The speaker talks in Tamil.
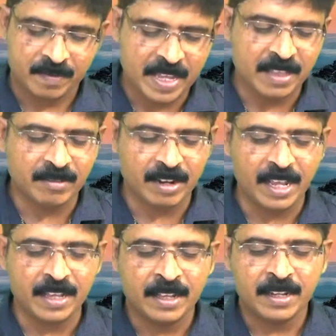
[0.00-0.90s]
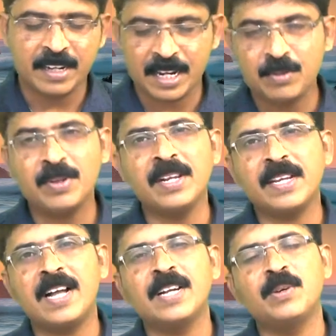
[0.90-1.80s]
வேதத்தில் நான்
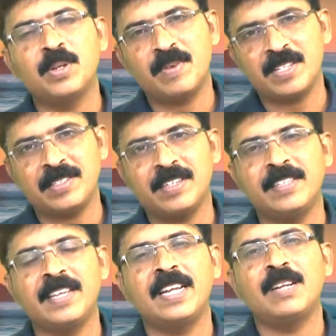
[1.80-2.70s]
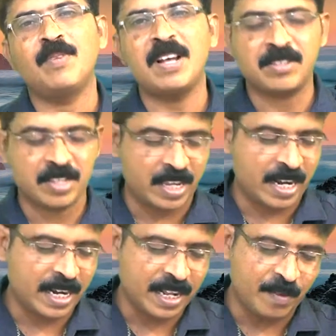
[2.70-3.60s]
உங்களுக்காக ஒரு வசனத்தை நான்
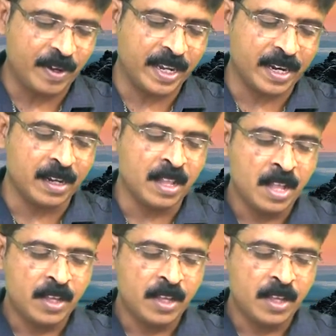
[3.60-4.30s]
வாசிக்கிறேன் கவனிங்கள்